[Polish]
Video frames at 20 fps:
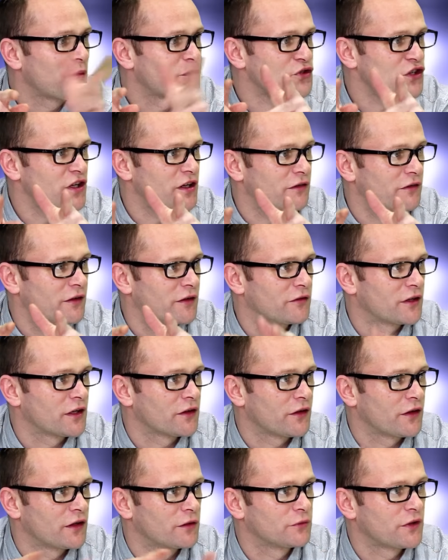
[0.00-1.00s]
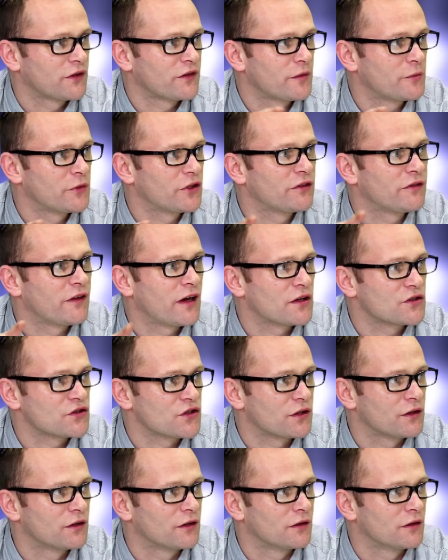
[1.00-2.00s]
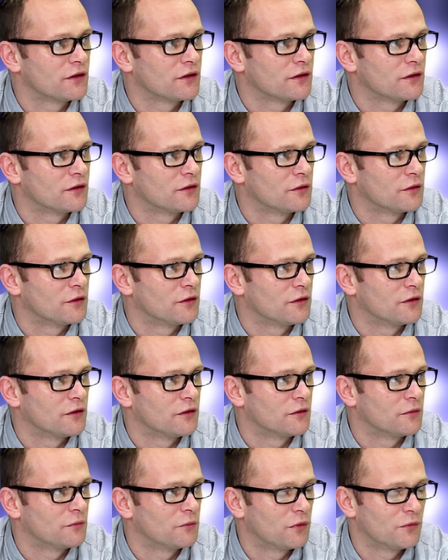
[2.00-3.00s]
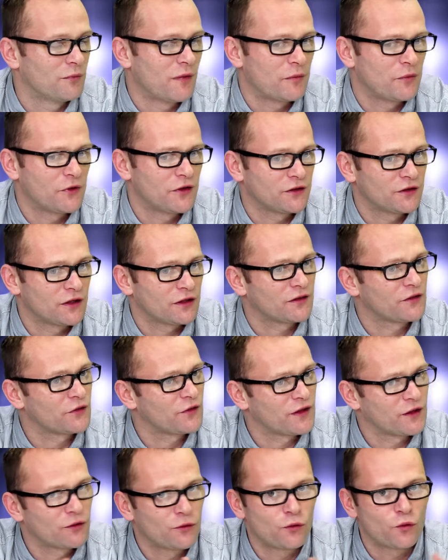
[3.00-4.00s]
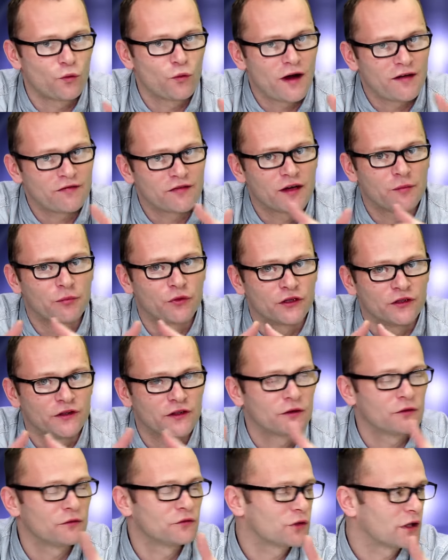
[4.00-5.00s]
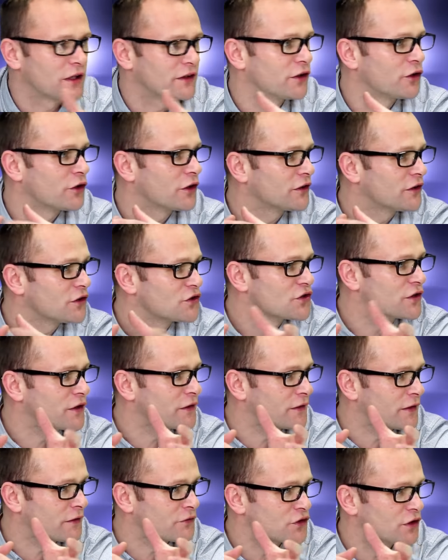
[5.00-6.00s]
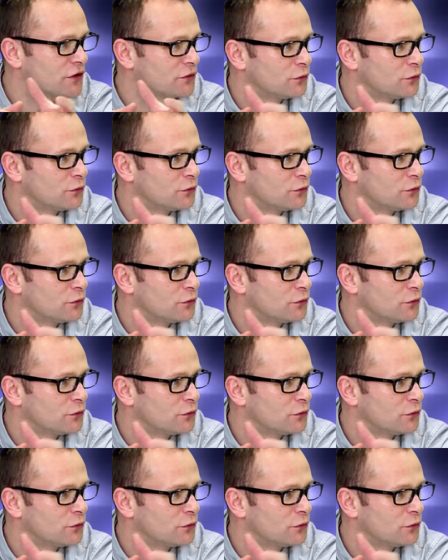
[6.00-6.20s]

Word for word: po przerwie wracają te same twarze. E, Dokładnie. Bo mamy tak zwaną ławkę polityków, która teoretycznie jest zawsze